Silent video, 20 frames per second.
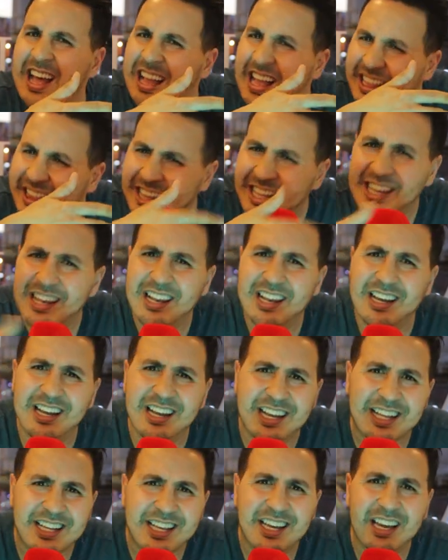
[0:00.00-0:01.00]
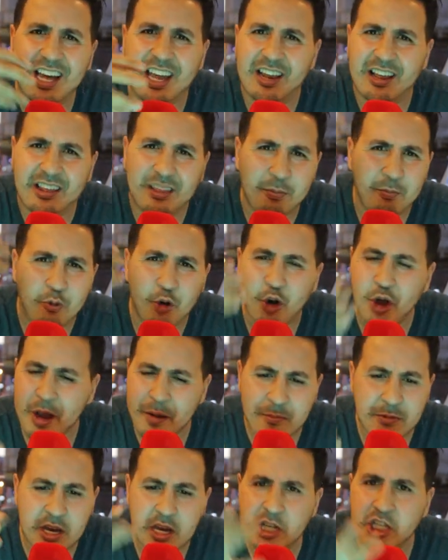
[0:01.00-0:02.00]
عطى الله الاختيارات
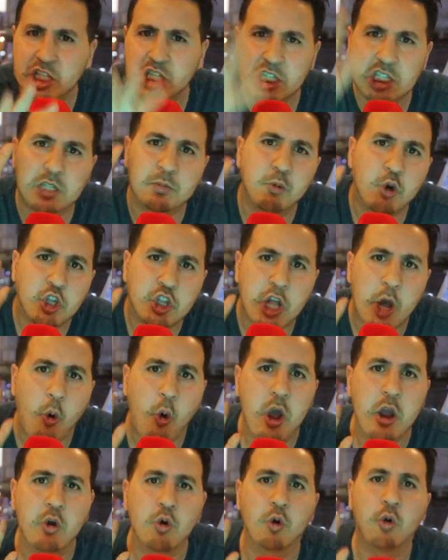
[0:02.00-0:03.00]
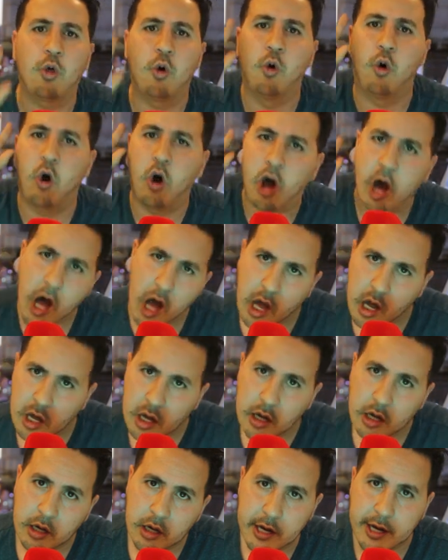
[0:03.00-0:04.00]
مهم نش المحتوى هو
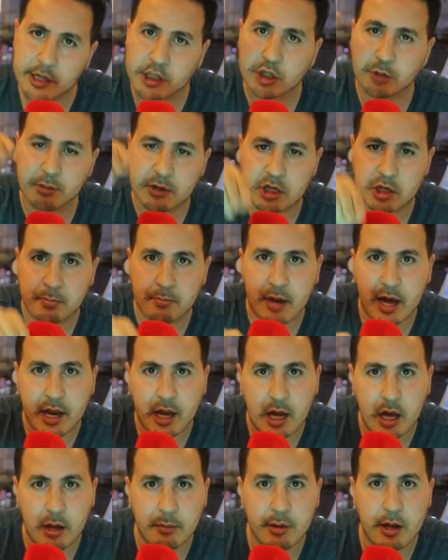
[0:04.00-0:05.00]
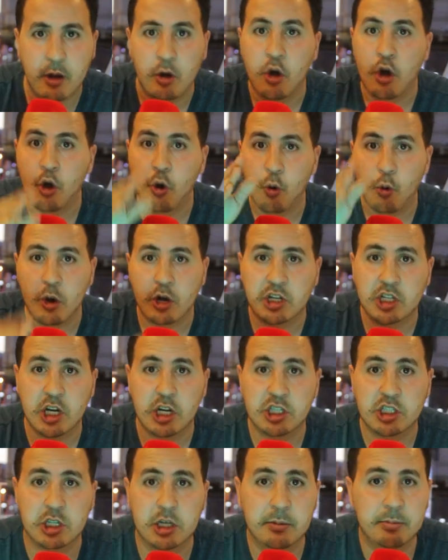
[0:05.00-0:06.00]
عجبش مرحبا واش
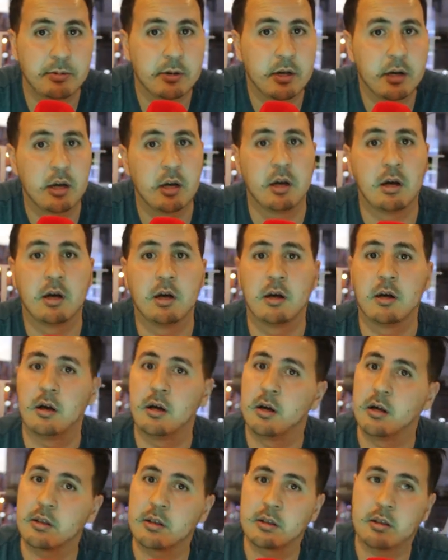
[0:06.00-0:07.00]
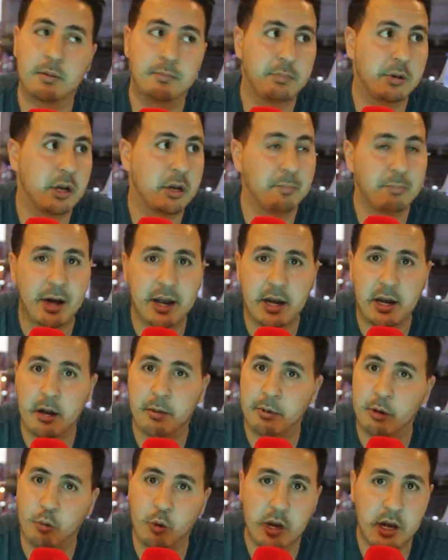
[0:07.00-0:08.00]
يعجب آه تنبين
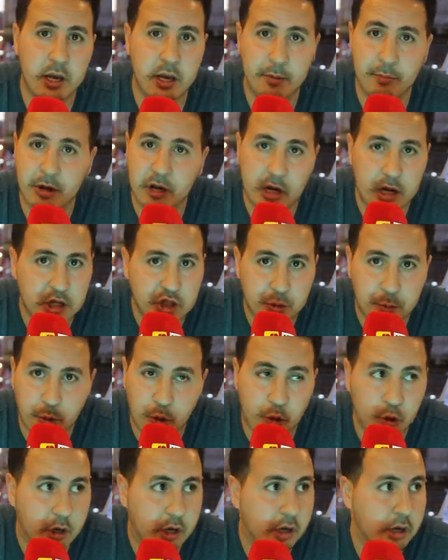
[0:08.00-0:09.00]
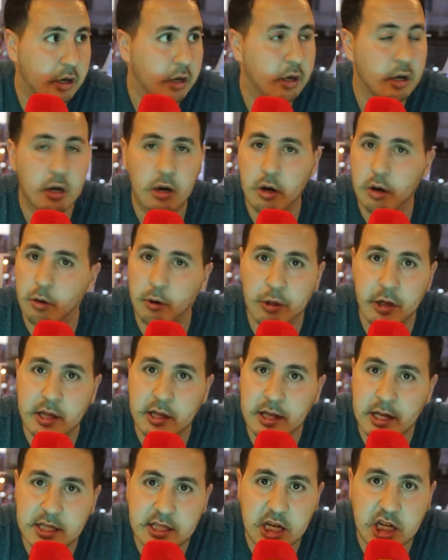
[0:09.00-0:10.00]
مرحبا وانما غاش بلوكيغ
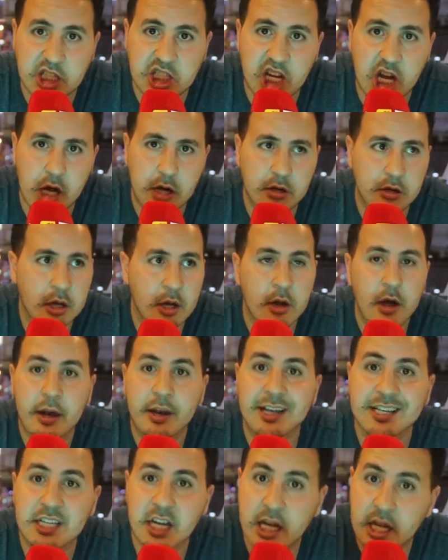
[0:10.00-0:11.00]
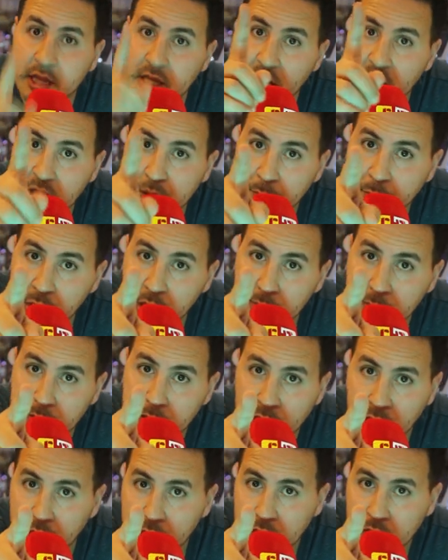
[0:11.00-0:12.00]
وهذيك نصح شاء نصيحه تحدي
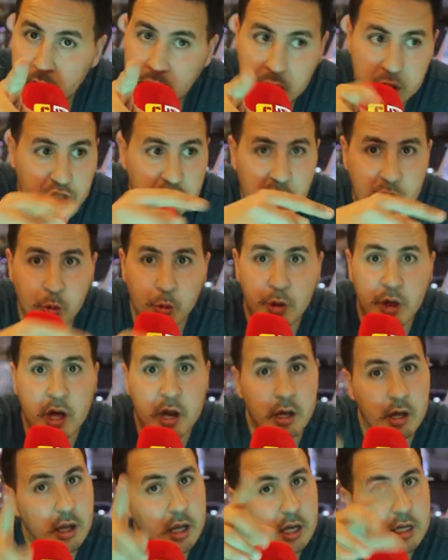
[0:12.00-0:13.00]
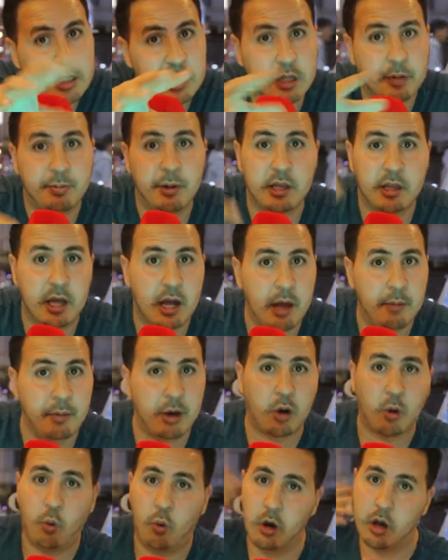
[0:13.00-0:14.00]
بريبي راه جاي ودان خاصها تبان
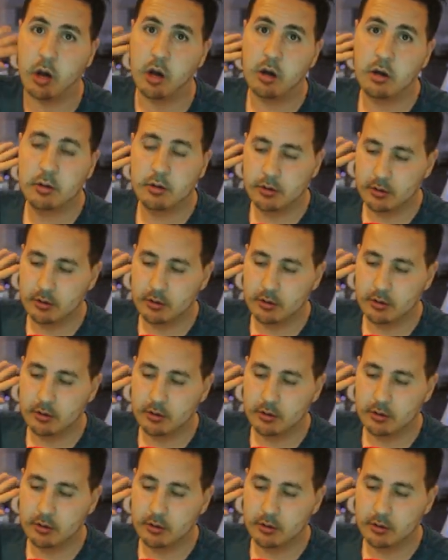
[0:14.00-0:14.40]
عميق واها